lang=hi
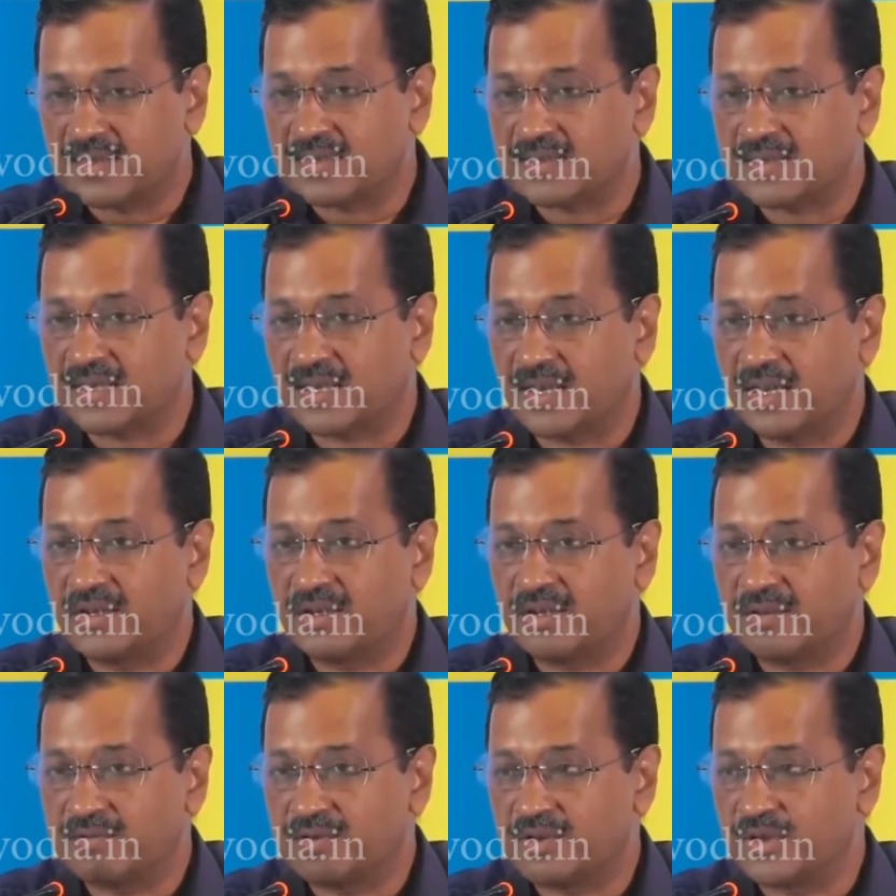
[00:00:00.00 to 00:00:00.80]
दिस इज़ द
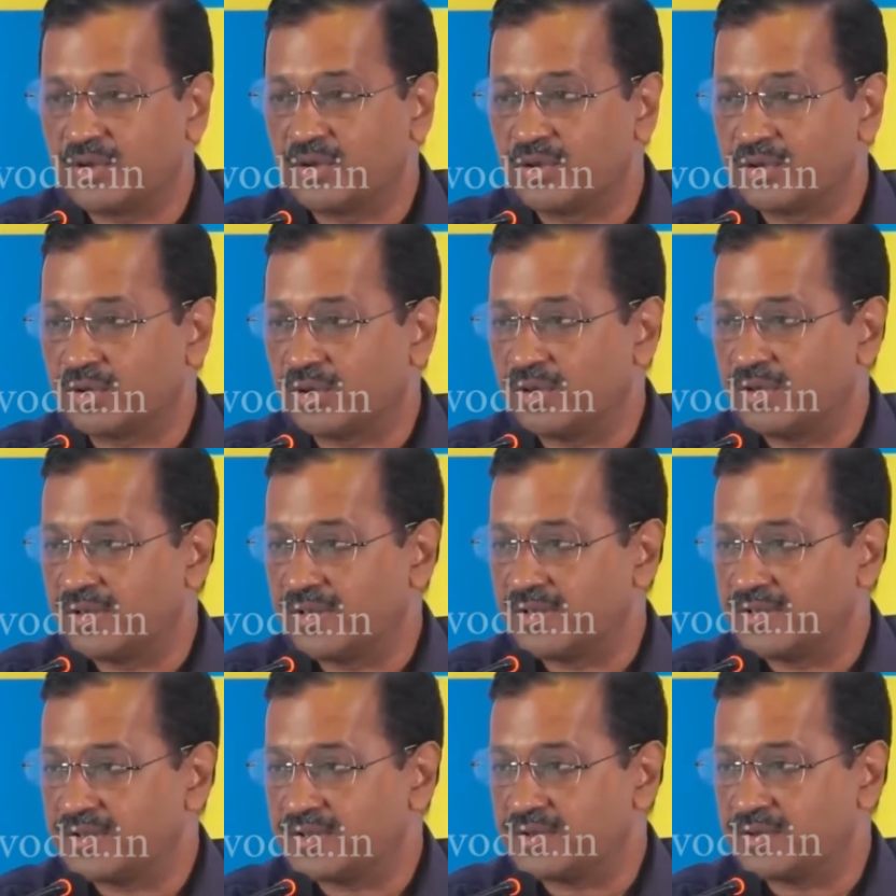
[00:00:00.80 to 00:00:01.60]
काइंड ऑफ जीरो
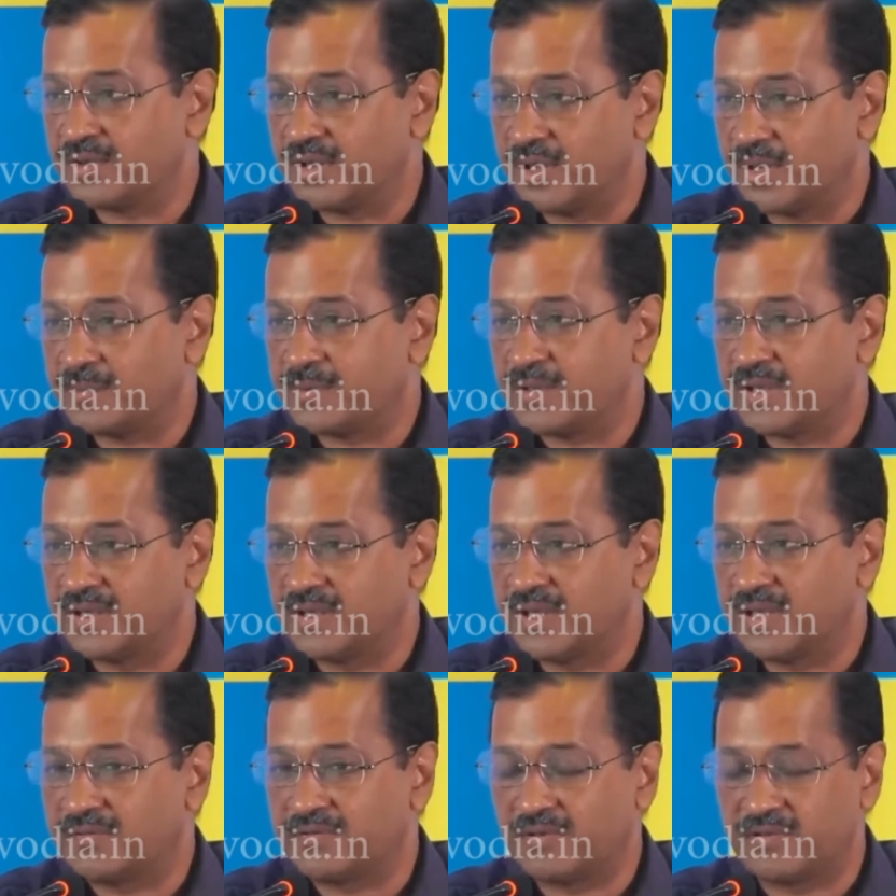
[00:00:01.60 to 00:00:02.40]
टॉलरेंस टू
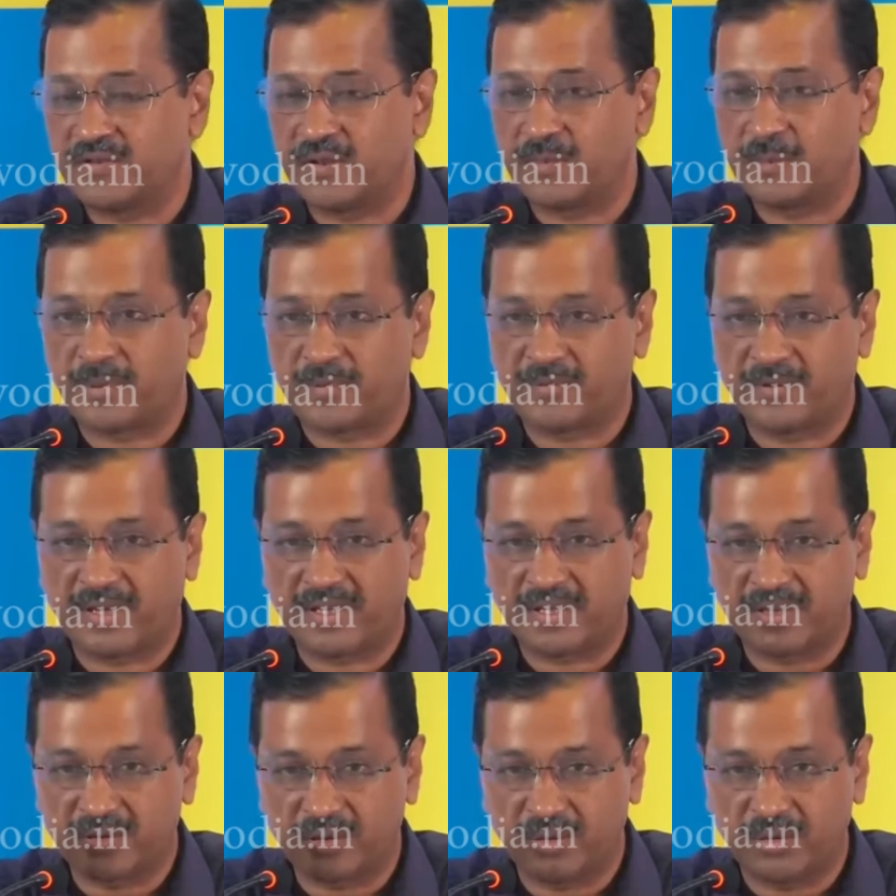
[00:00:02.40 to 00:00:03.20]
करप्शन दैट वी विल
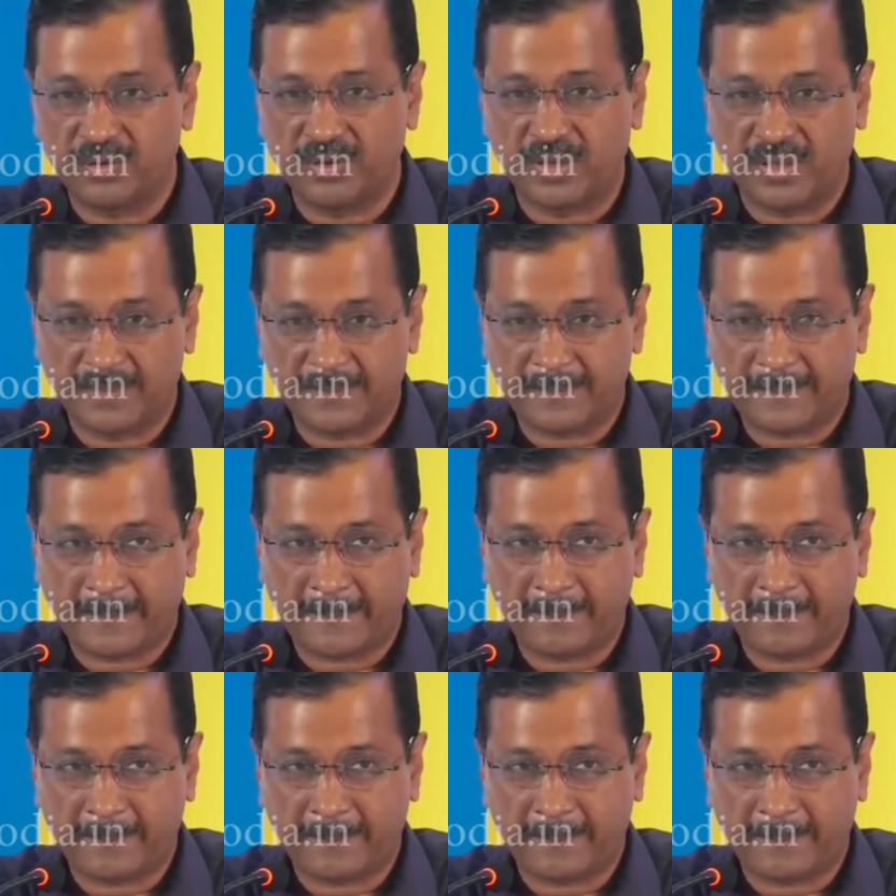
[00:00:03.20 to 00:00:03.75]
प्रोवाइड इन गोवा